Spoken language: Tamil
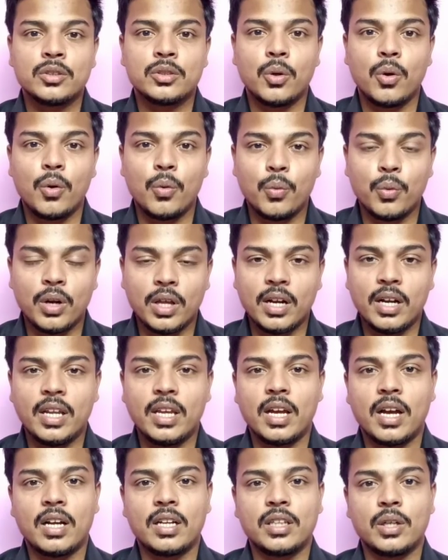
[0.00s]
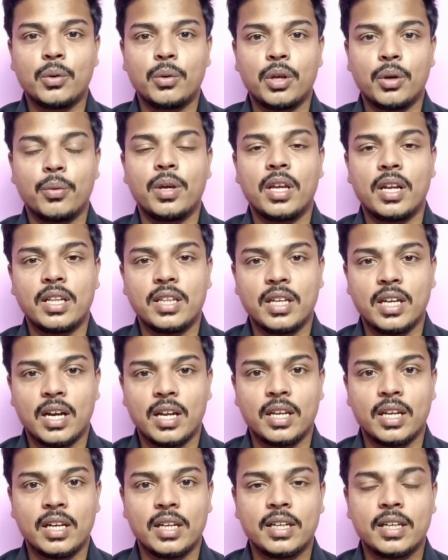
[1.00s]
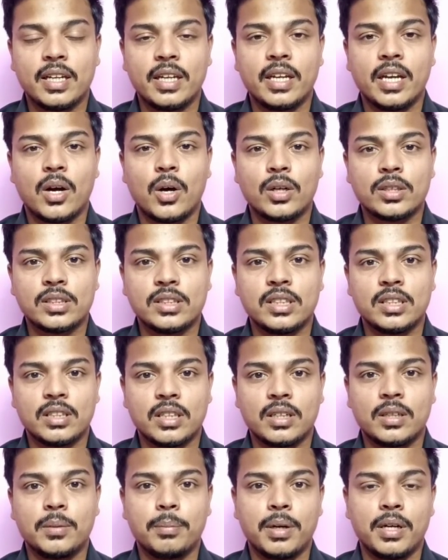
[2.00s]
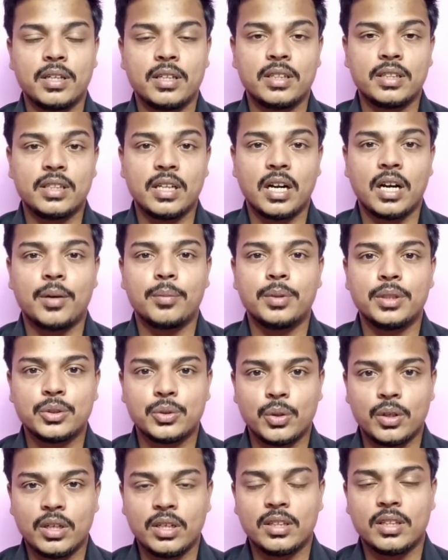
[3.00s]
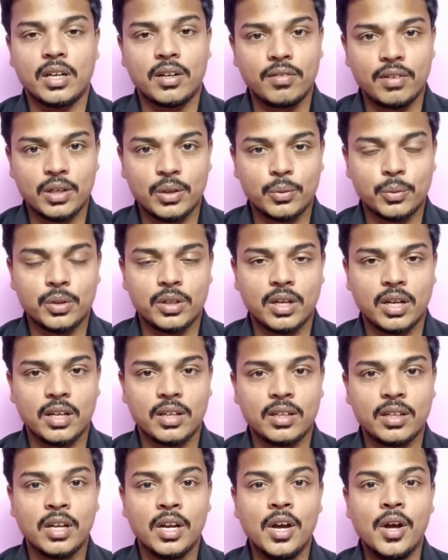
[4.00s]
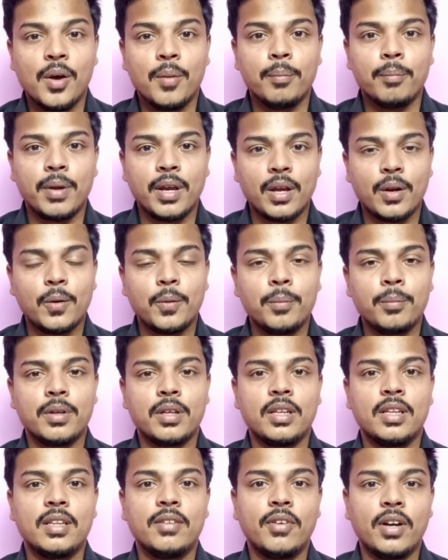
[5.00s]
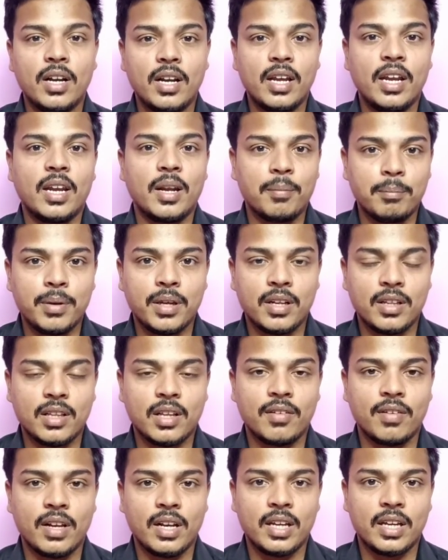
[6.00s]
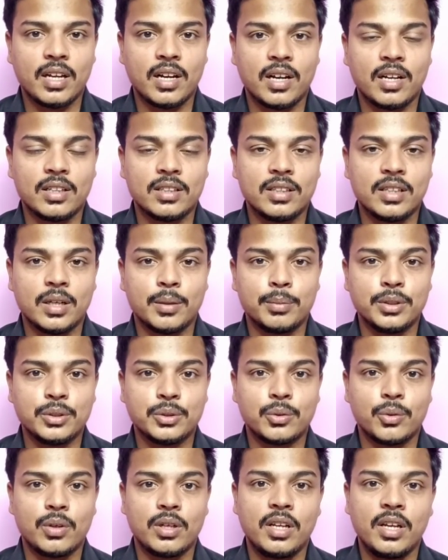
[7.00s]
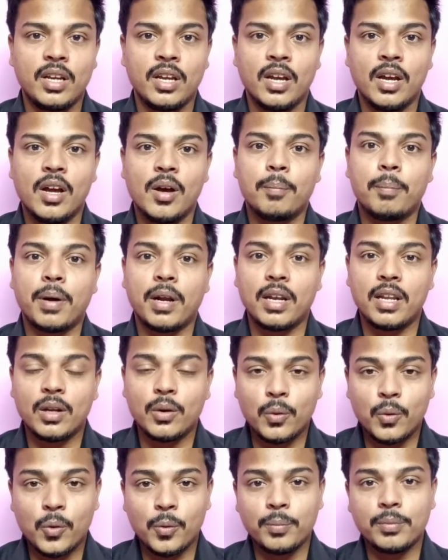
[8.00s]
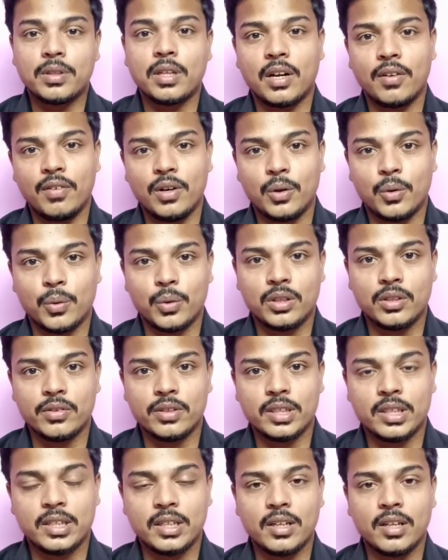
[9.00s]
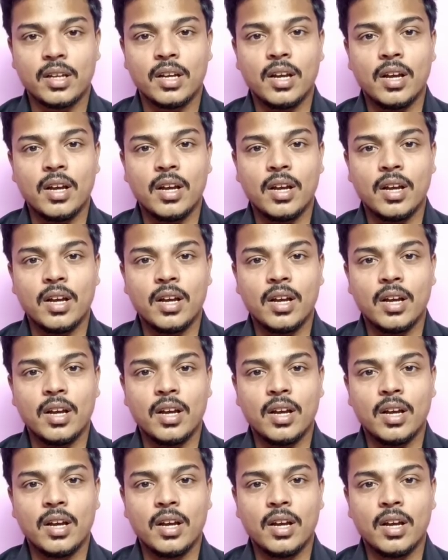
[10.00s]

ஸோ உடனடியாக தன்னுடைய உயர் அதிகாரிகளுக்கு இங்கே ஆக்சிஜன் தட்டுப்பாடு இருக்குது அப்படின்னு சொல்லி தகவலை கொடுக்குறாரு மேலும் இவங்களையே நம்பி இருந்தால் வேலைக்காகாது அப்படின்னு சொல்லி பலருக்கும் தகவல் கொடுத்து விட்டு